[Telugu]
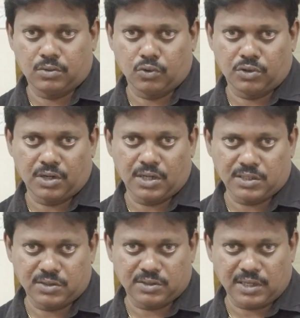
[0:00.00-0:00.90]
టూ త్రీ
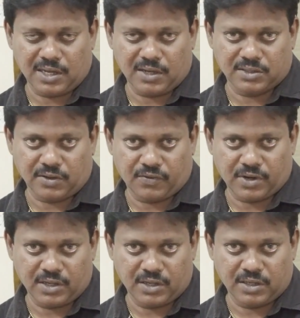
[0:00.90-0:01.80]
డేస్ చాలా సఫర్
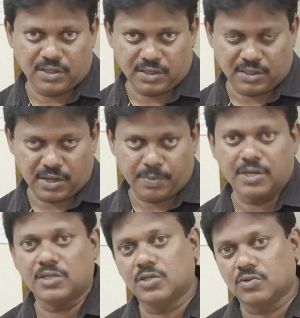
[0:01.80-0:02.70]
అయ్యి ఏ
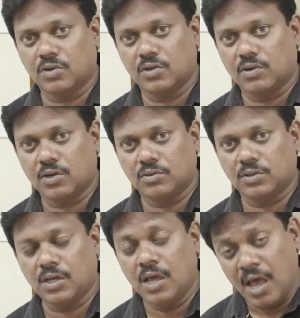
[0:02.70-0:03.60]
పని చేసుకోనికుండా
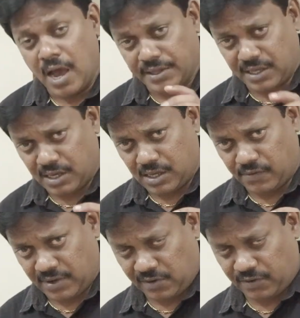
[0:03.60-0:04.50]
అవుతుంది అయితే ఈ
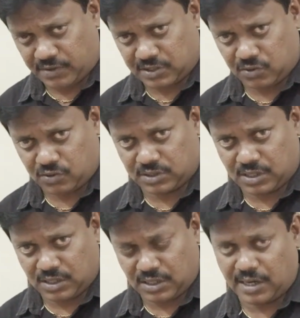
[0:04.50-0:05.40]
వైరల్ ఫీవర్స్ ఎందుకు
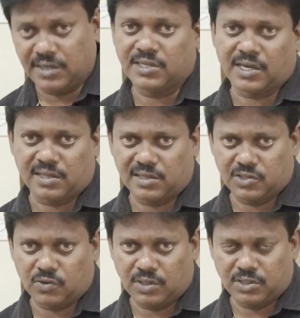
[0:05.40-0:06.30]
వస్తాయి ఎలాంటి జాగ్రత్తలు
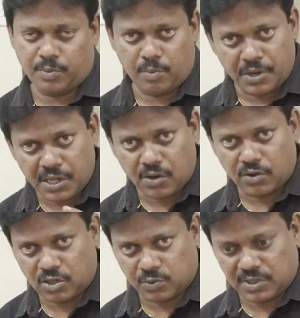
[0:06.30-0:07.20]
తీసుకోవాలని చెప్పి
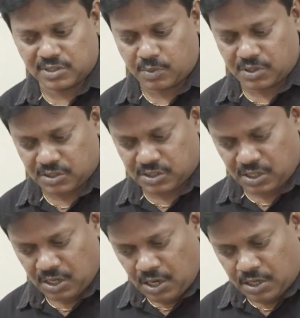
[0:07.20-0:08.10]
మెడికవర్ హాస్పిటల్ సంబంధించి
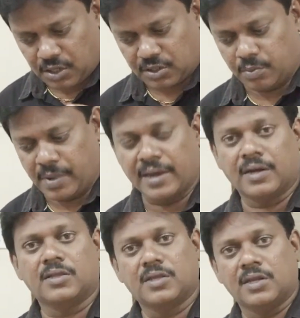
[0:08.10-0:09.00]
డాక్టర్
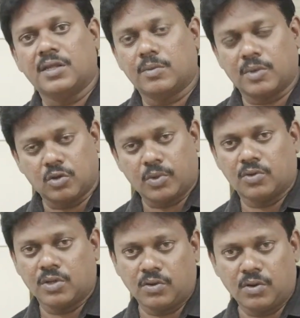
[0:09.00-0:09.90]
మేఘనాథ్ ఎన్ని మనతో పాటు
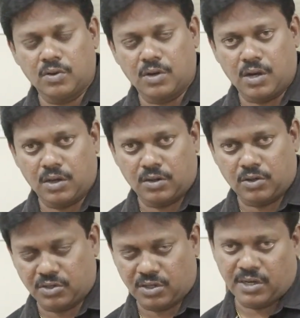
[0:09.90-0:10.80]
ఉన్నారు
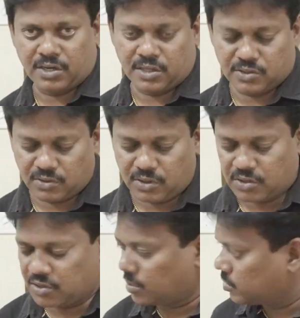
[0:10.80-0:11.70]
డాక్టర్ గారిని అడిగి తెలుసుకుందాం
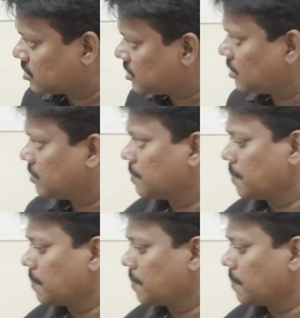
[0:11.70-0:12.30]
డాక్టర్ గారు నమస్తే సార్